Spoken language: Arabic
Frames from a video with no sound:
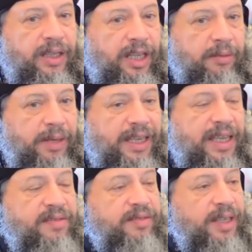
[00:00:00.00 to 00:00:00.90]
النعمة
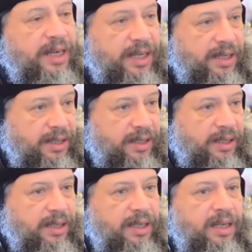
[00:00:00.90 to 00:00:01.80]
كفيلة
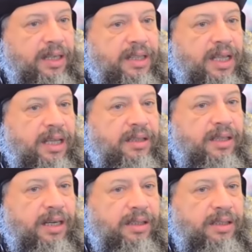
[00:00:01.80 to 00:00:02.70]
إنها
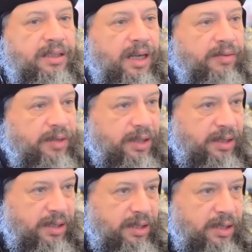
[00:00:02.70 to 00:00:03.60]
تغطي
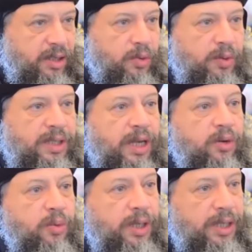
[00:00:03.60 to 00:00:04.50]
ضعفاتنا
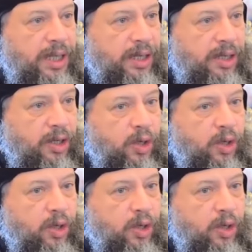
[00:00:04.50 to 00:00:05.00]
وتقوينا